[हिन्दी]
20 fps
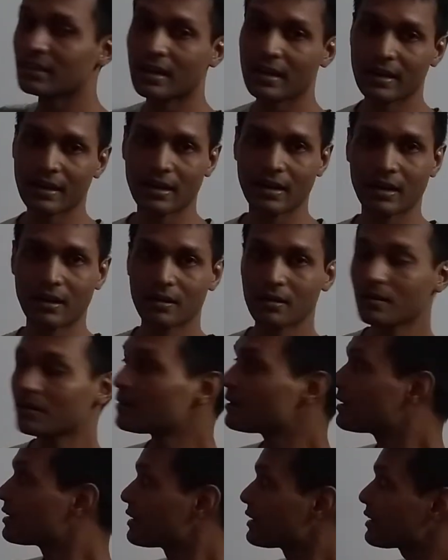जाएगा
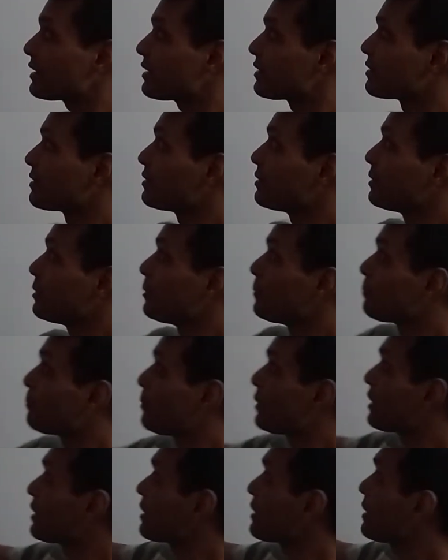ठीक है
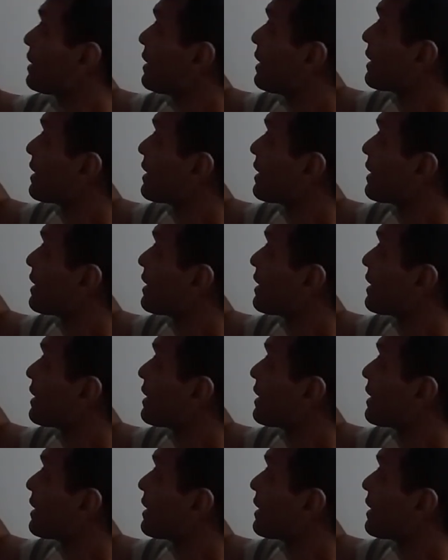पर